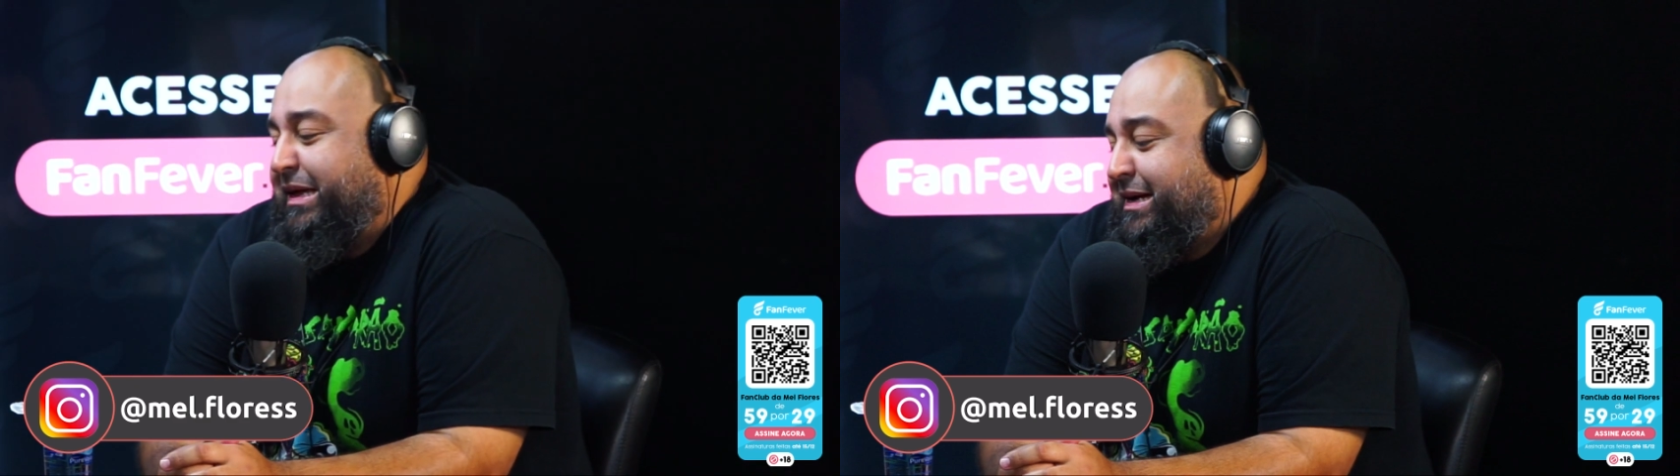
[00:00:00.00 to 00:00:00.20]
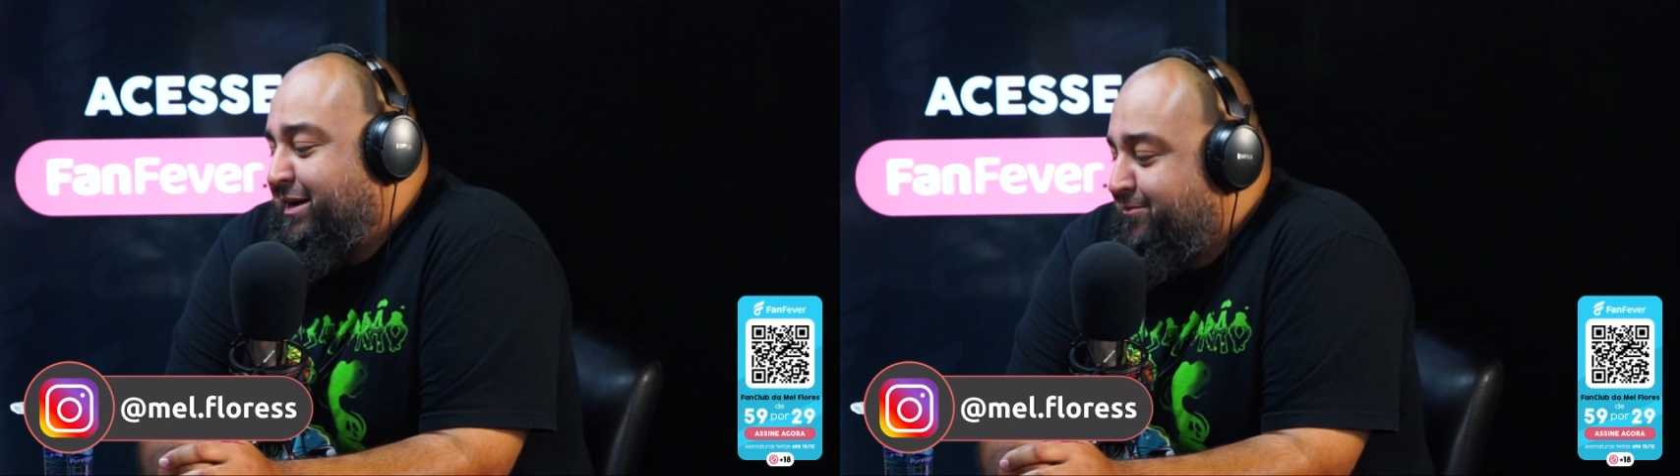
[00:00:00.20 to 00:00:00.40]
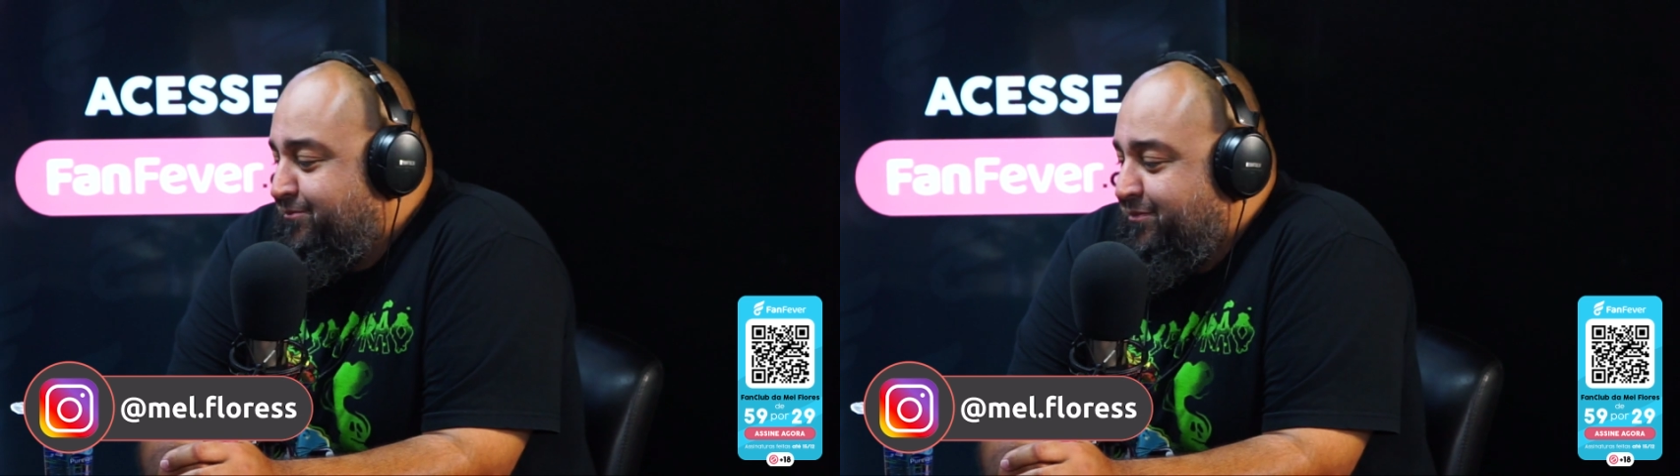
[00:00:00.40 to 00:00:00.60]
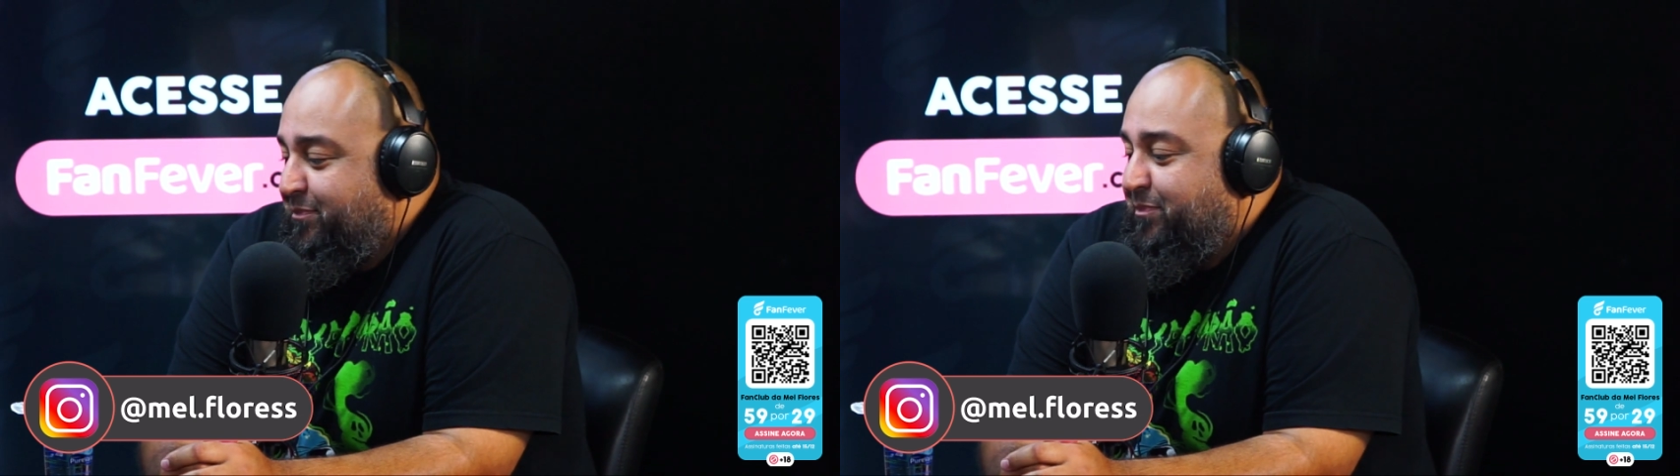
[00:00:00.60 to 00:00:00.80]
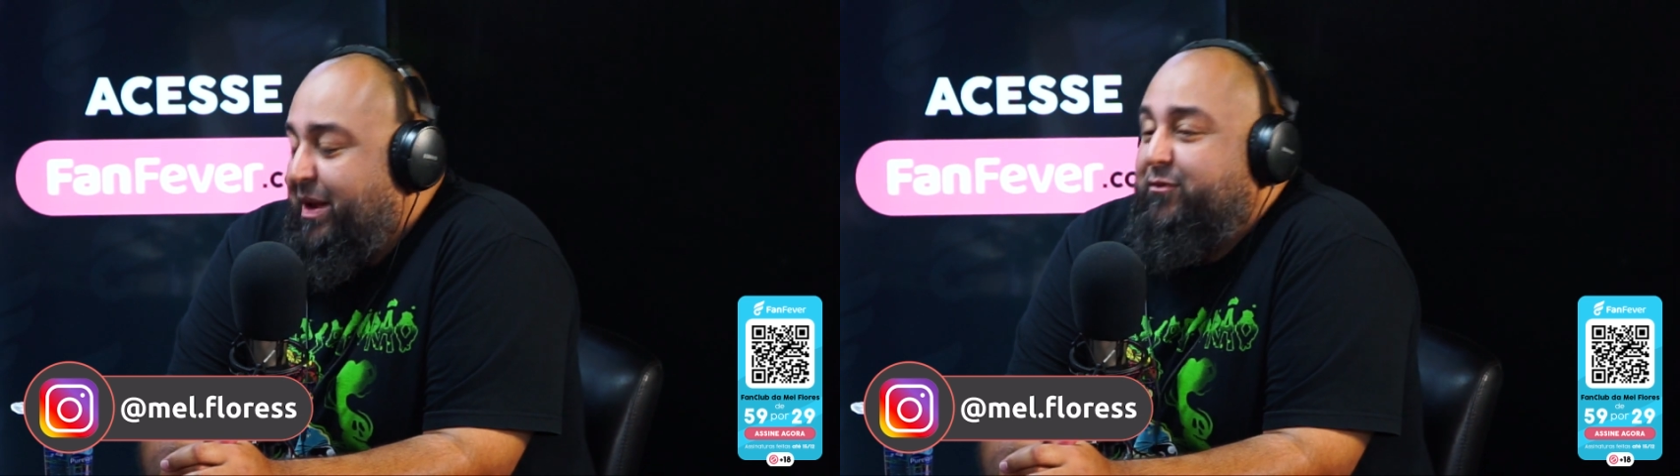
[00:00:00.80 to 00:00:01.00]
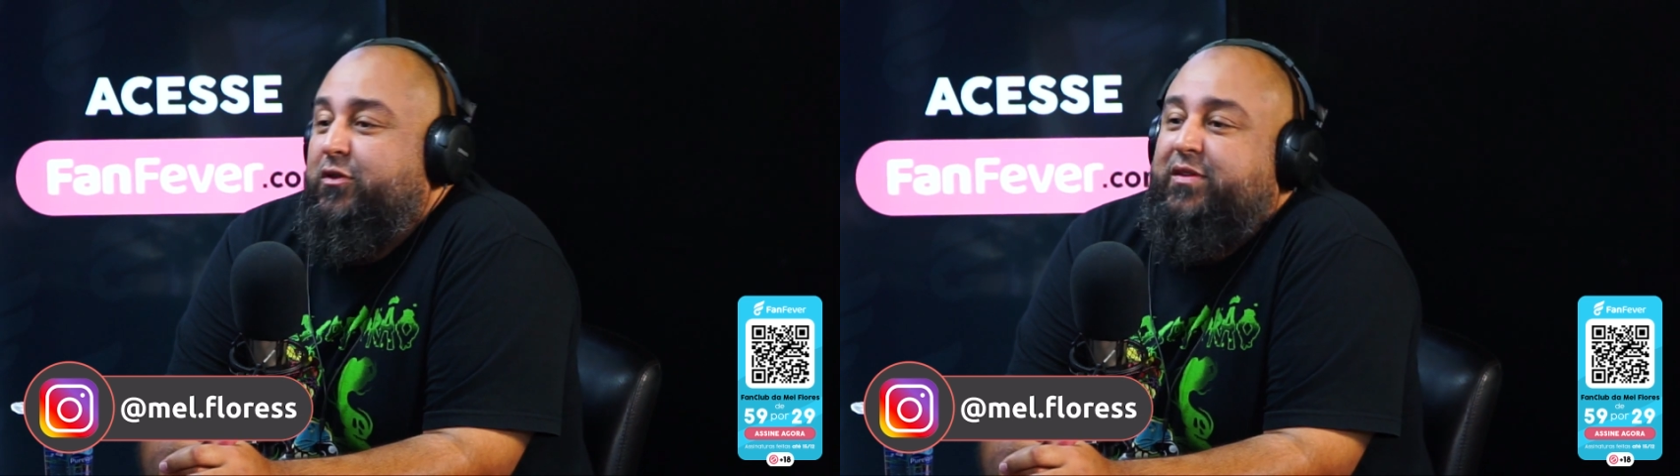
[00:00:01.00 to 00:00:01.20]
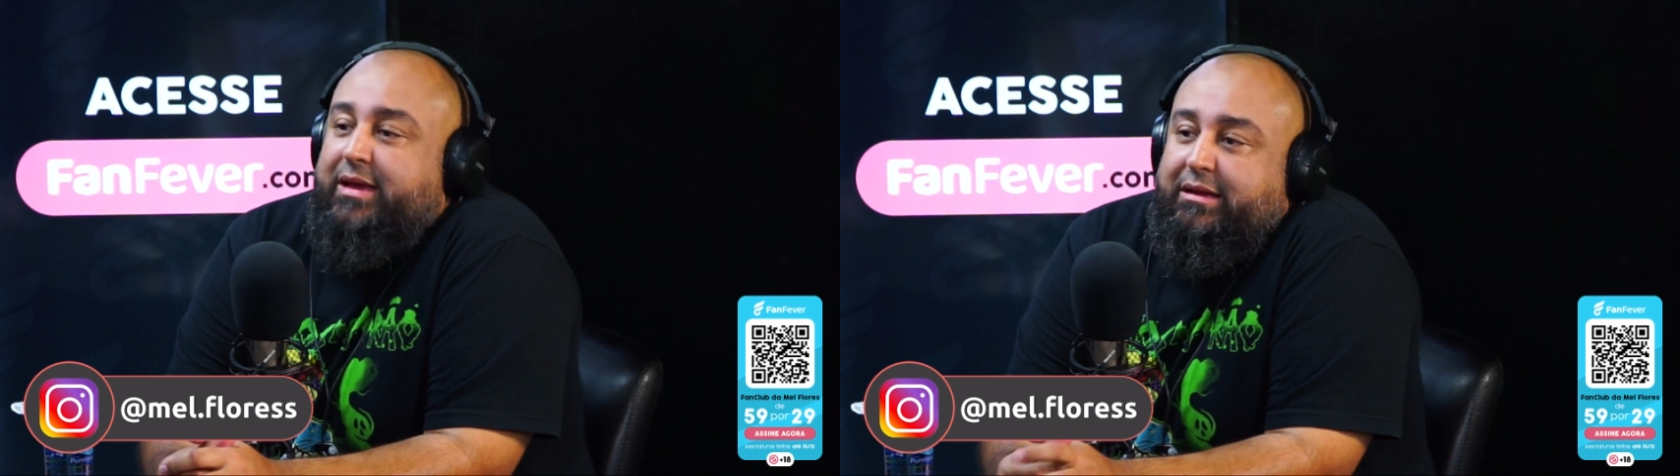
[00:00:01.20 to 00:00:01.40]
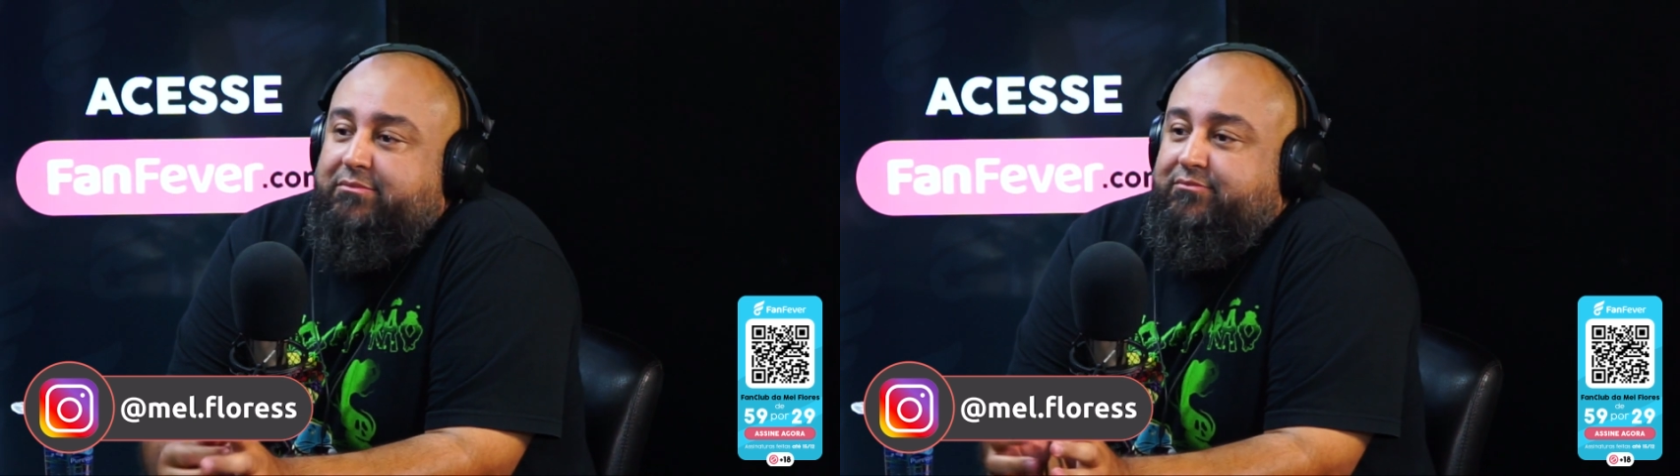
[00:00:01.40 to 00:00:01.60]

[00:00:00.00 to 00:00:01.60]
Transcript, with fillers: pica pra você.